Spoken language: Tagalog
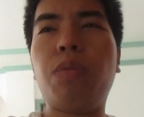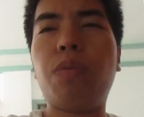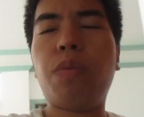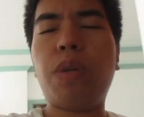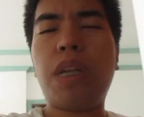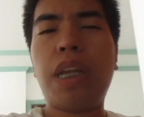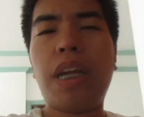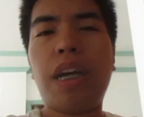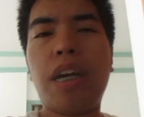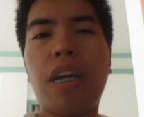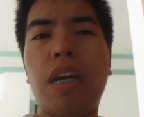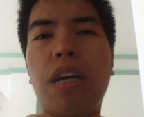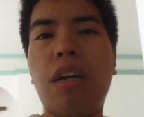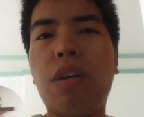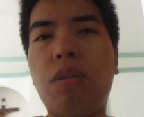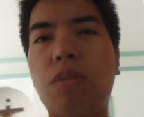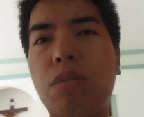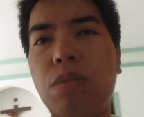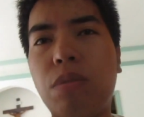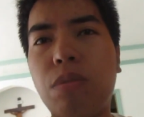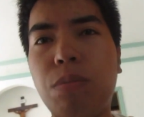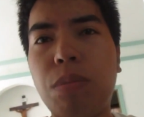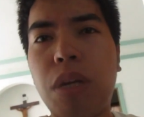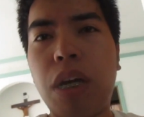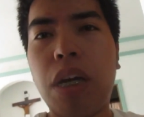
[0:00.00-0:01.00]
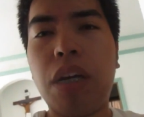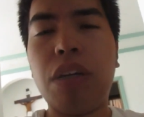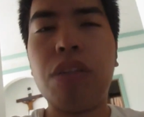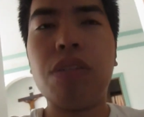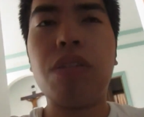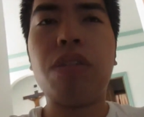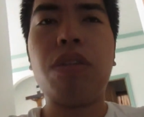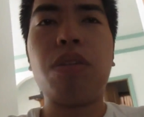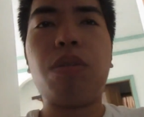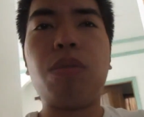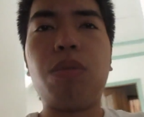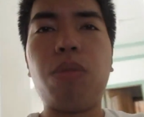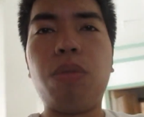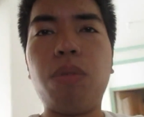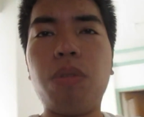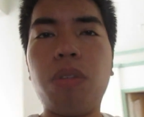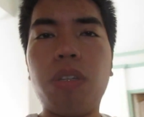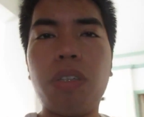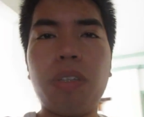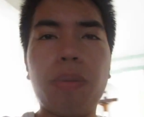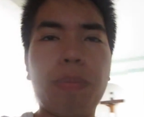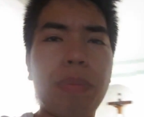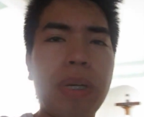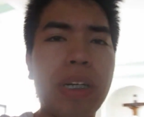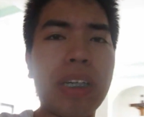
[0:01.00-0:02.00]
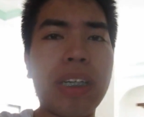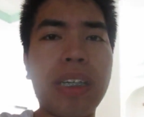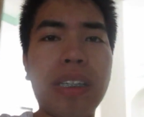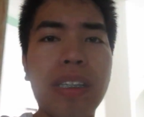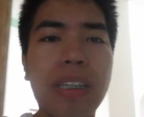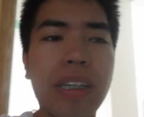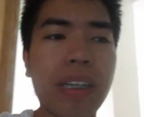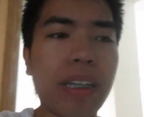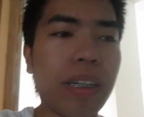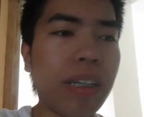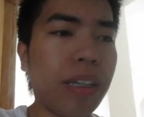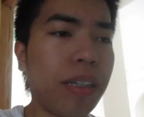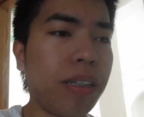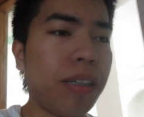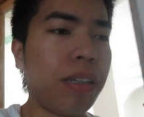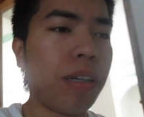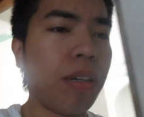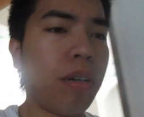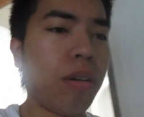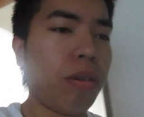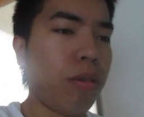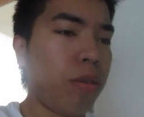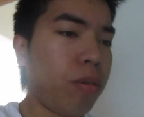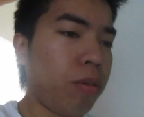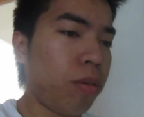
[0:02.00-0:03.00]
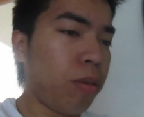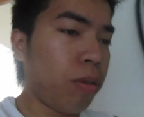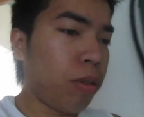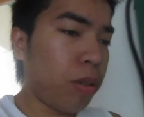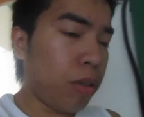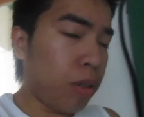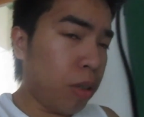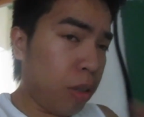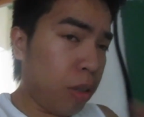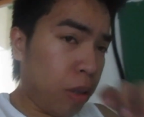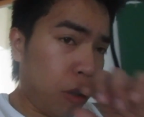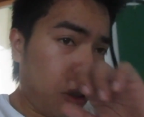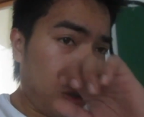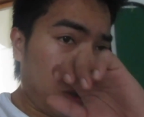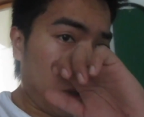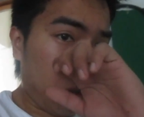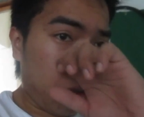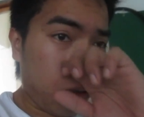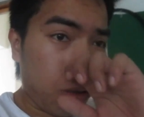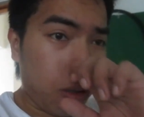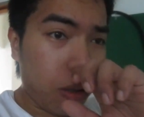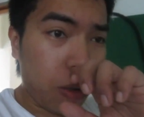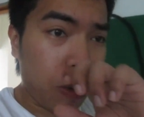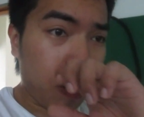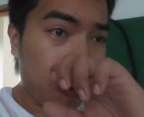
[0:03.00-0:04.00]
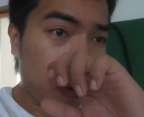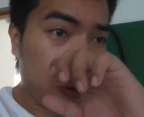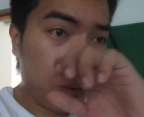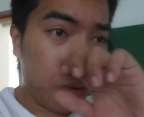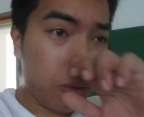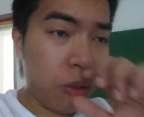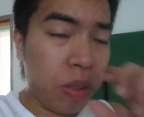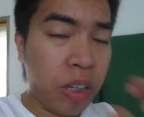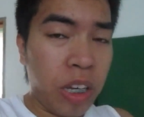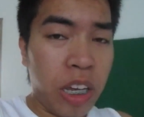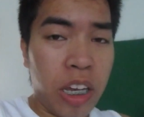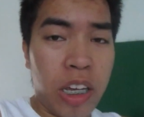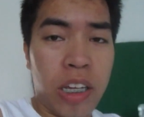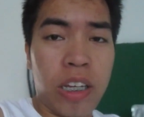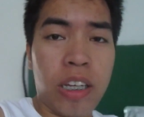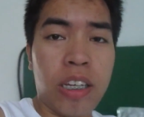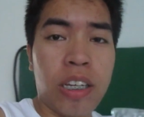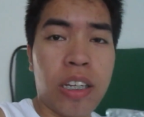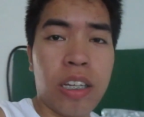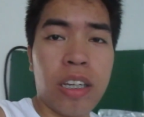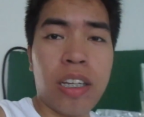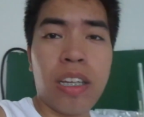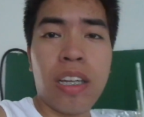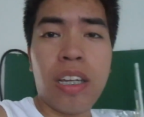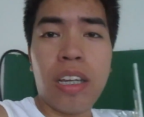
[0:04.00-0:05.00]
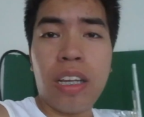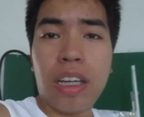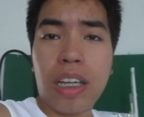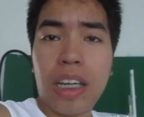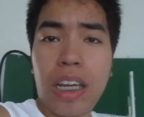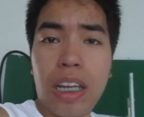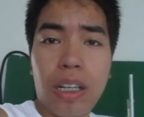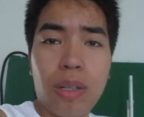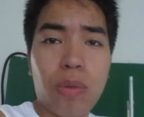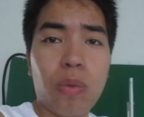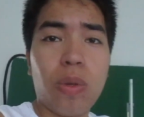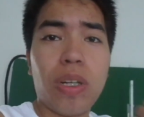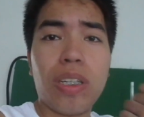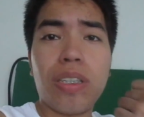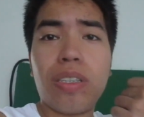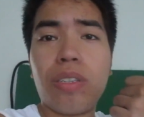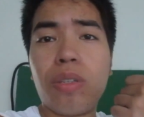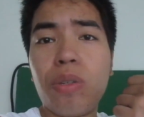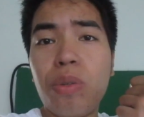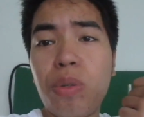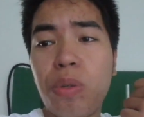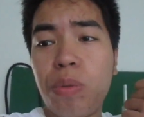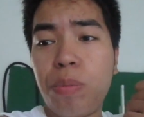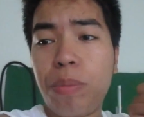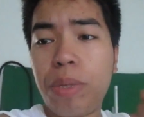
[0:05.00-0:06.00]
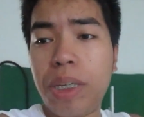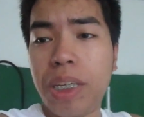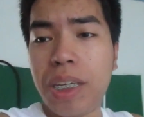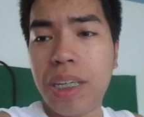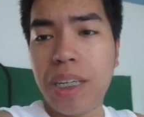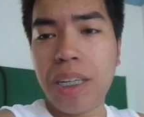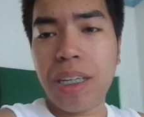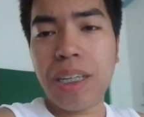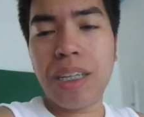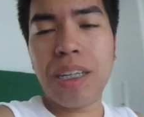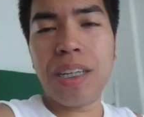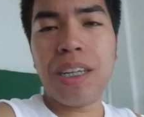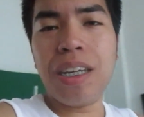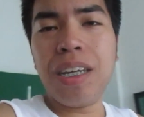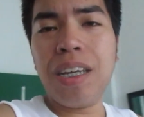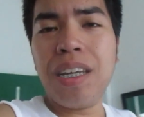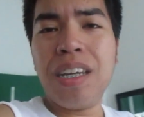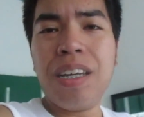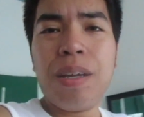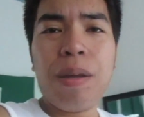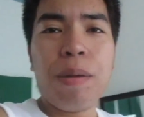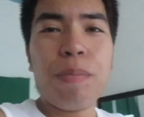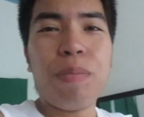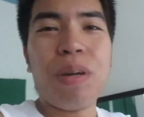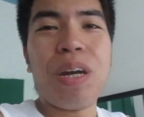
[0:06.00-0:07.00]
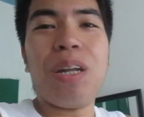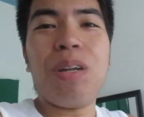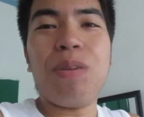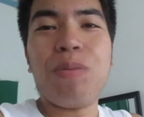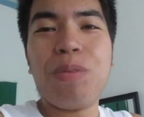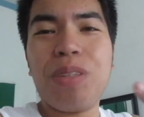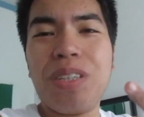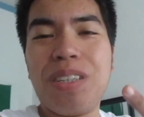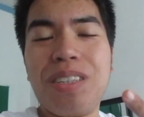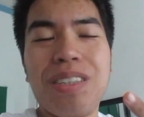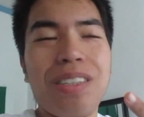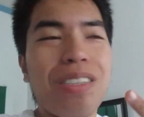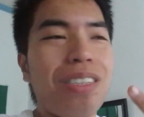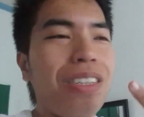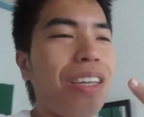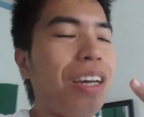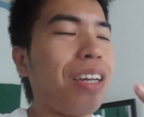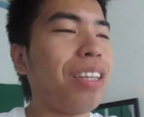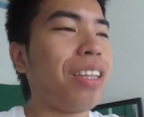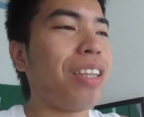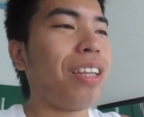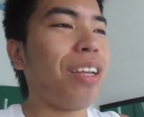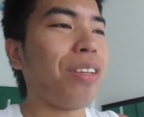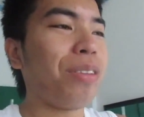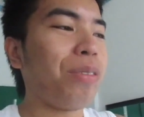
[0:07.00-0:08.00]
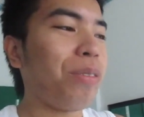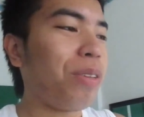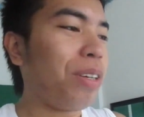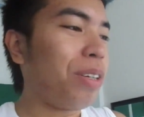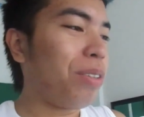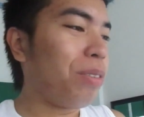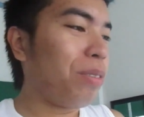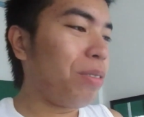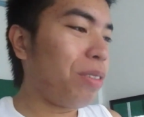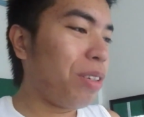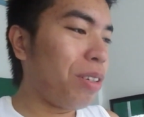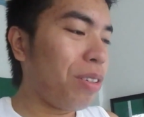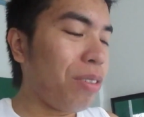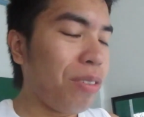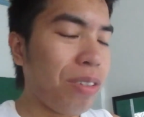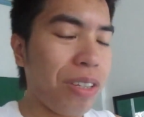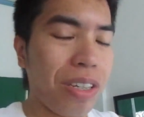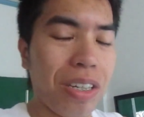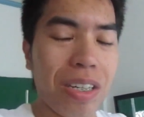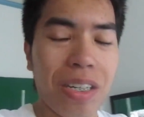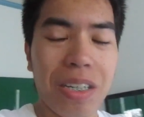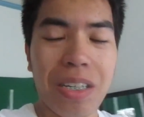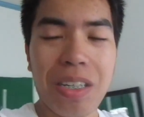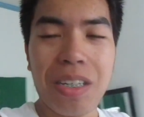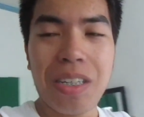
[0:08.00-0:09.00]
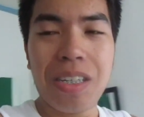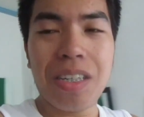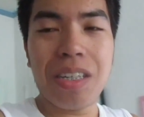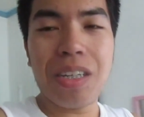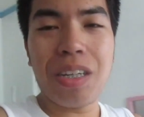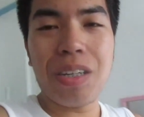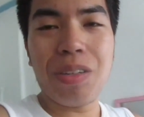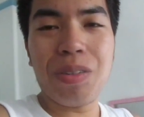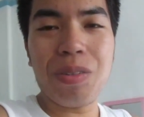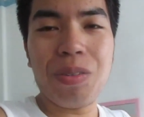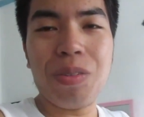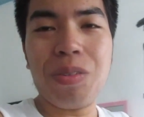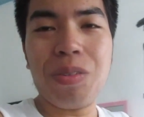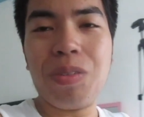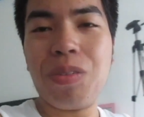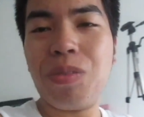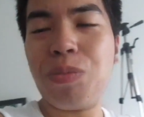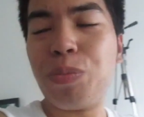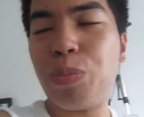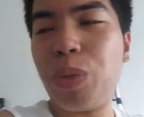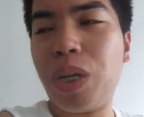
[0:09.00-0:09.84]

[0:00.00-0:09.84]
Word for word: Wala nga akong maayos na tulog kasi pagising-gising ako. So, yeah. Get well soon, me. Pangalawang sakit na to ngayong ano ah ngayong